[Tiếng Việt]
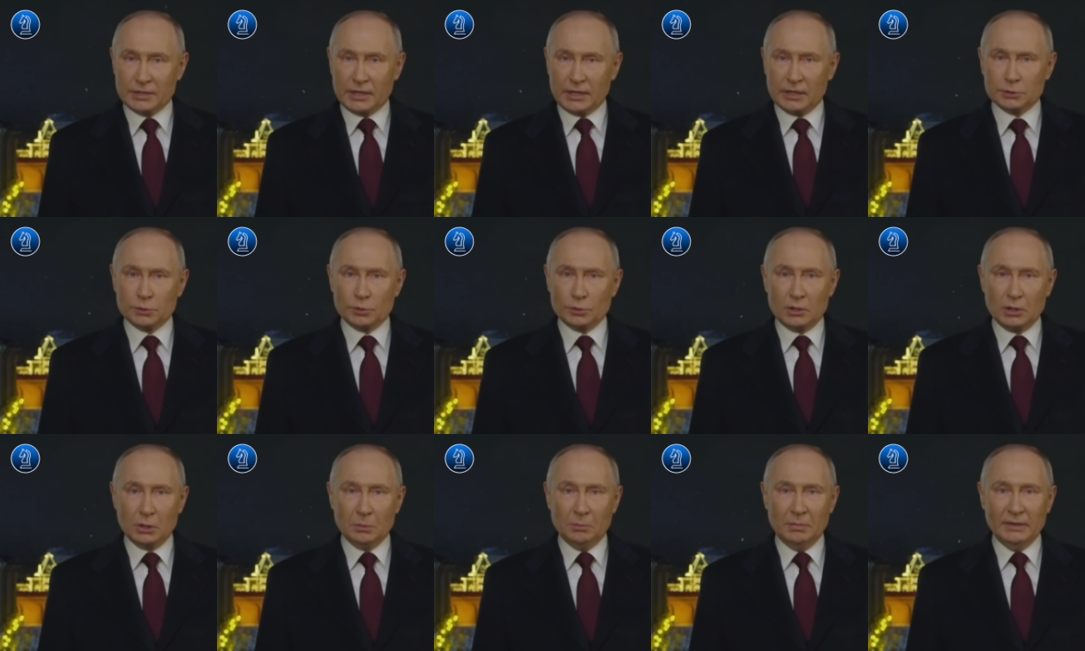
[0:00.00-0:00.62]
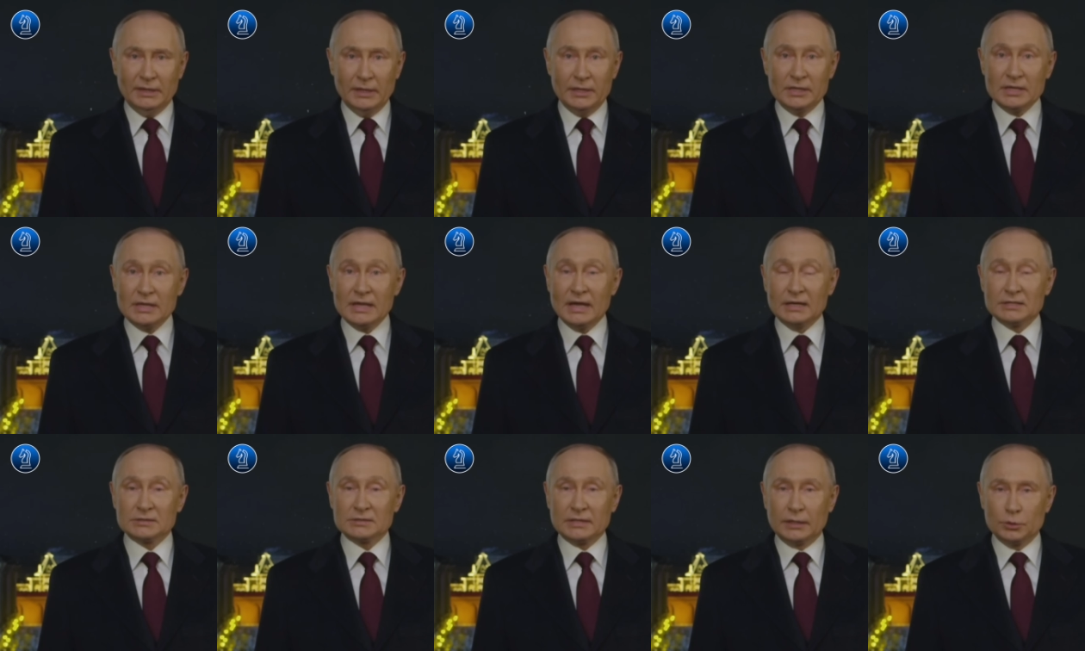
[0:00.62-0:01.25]
Nga đã
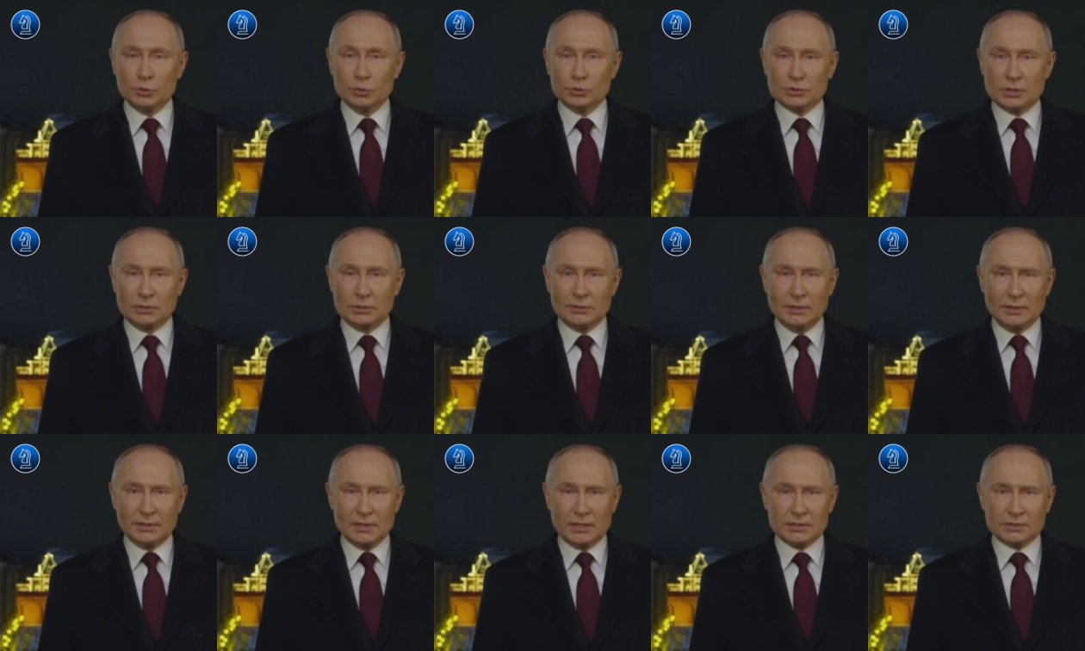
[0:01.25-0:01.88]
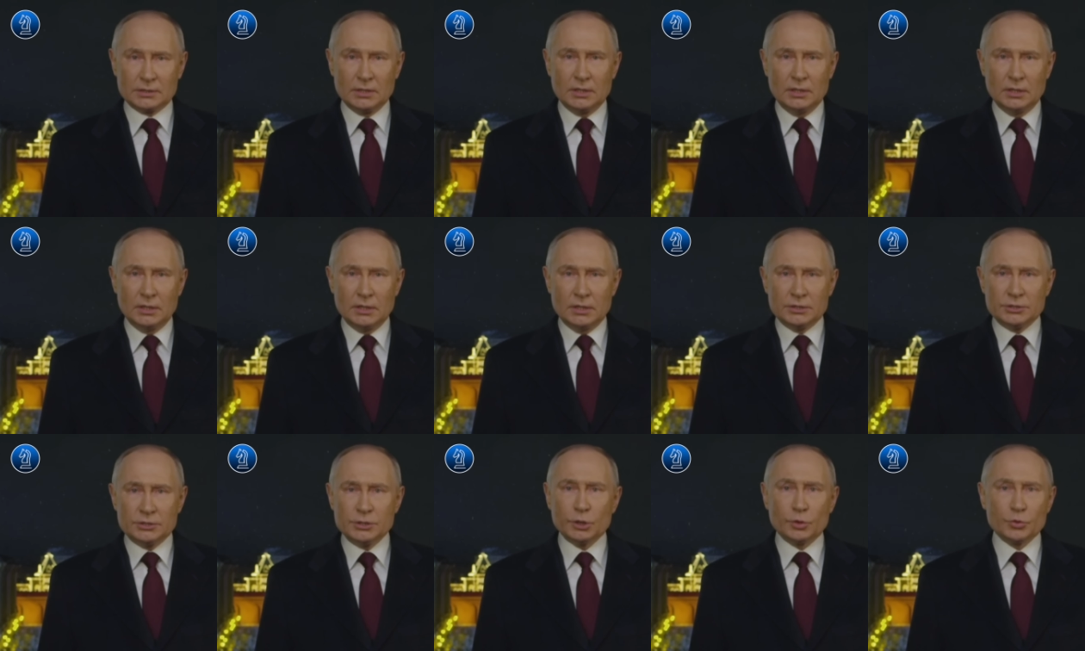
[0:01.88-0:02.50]
chiếm thế thượng phong trong cuộc
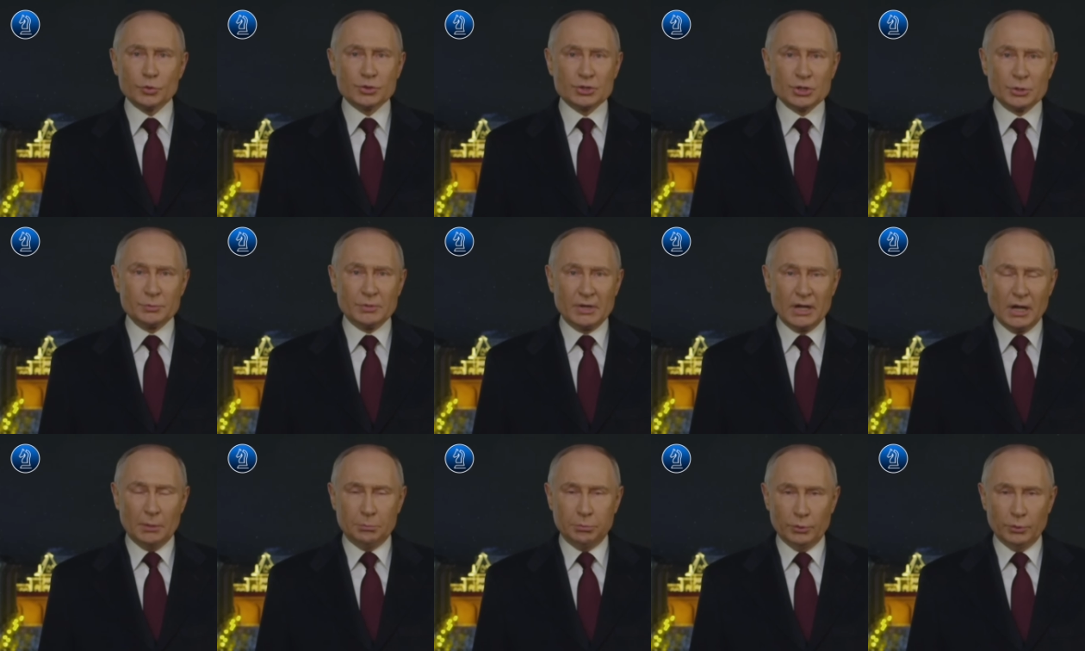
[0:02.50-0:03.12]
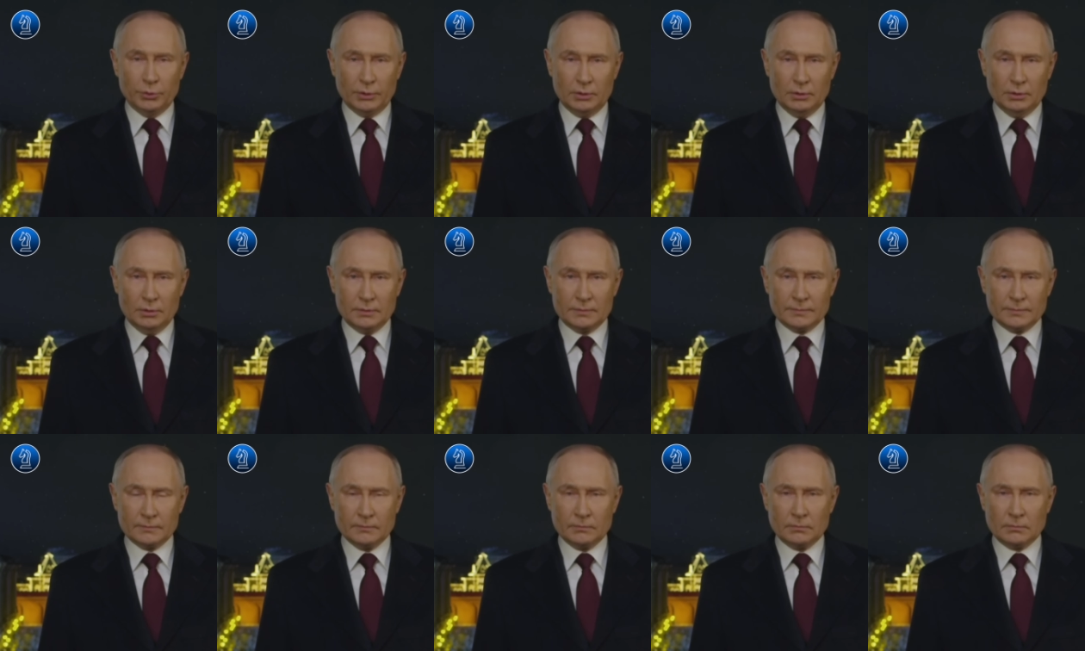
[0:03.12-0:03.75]
chiến ủy nhiệm của NATO ở
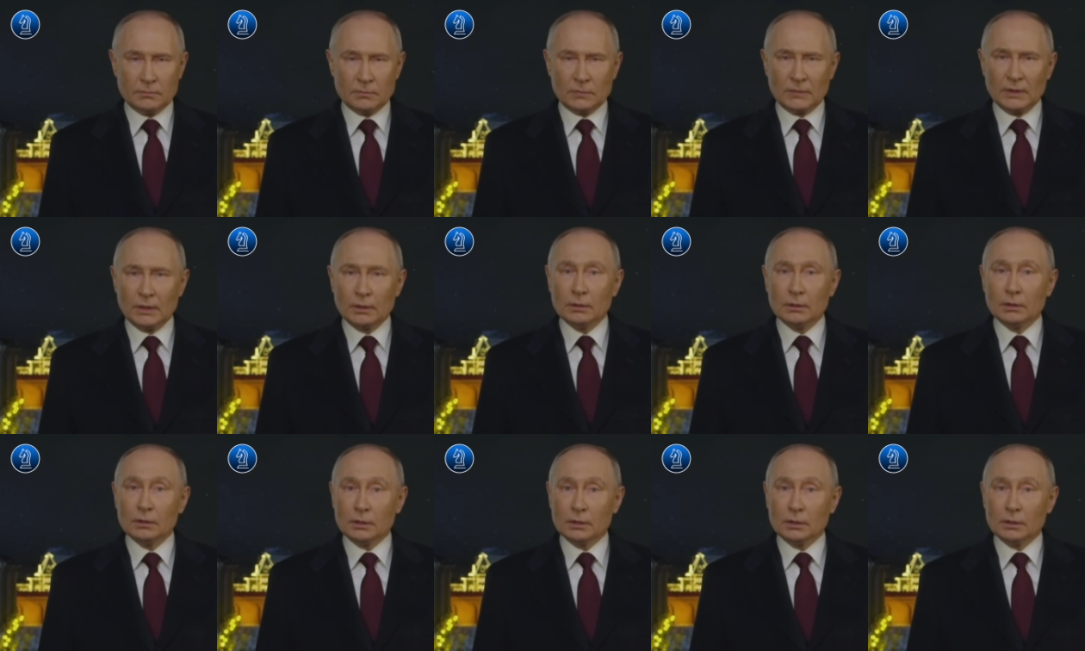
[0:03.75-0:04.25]
Ukraine.